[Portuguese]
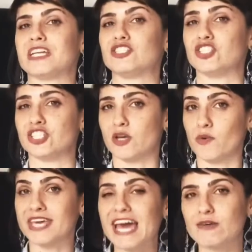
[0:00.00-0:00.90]
de que eu
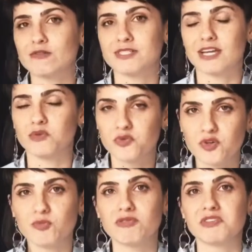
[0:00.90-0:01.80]
quero gostar do
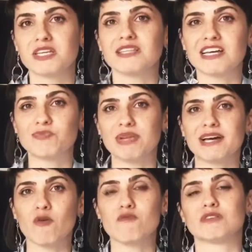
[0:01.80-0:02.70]
filme, eu vou tentar
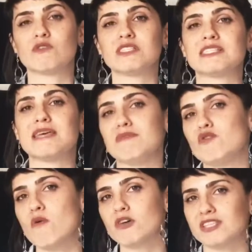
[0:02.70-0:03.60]
explicar algumas coisas que me
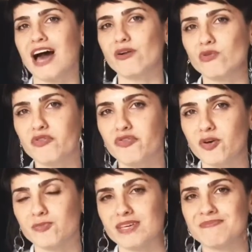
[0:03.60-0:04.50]
incomodaram no
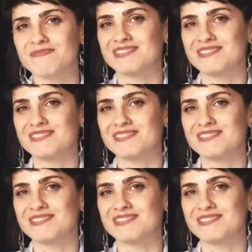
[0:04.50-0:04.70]
filme.